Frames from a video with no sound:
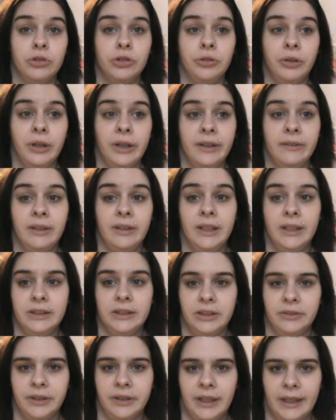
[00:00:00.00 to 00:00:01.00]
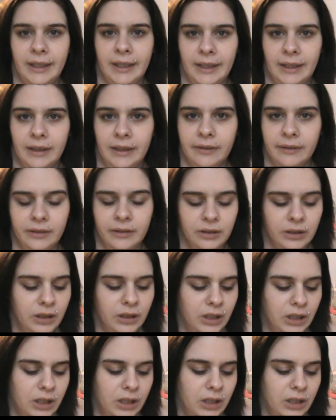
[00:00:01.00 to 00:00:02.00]
je suis arrivée là j'avais rien
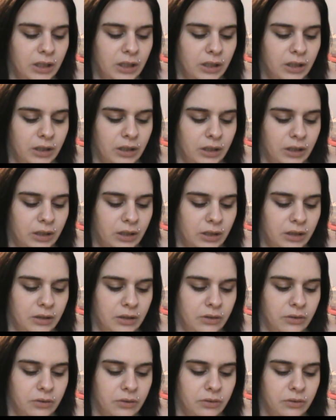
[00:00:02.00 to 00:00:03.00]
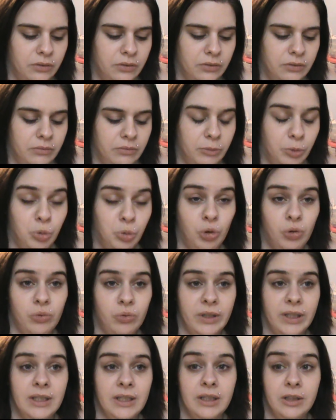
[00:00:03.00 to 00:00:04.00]
et il m'a
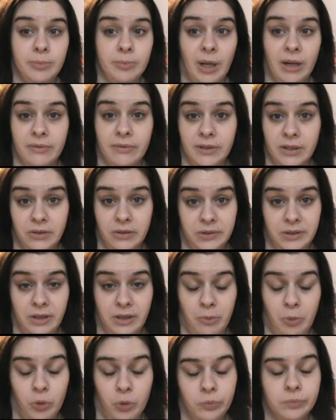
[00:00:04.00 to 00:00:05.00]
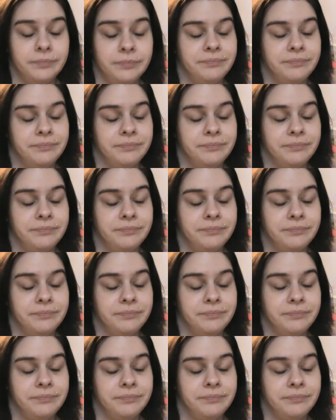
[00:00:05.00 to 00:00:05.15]
beaucoup aidé, je parle financièrement.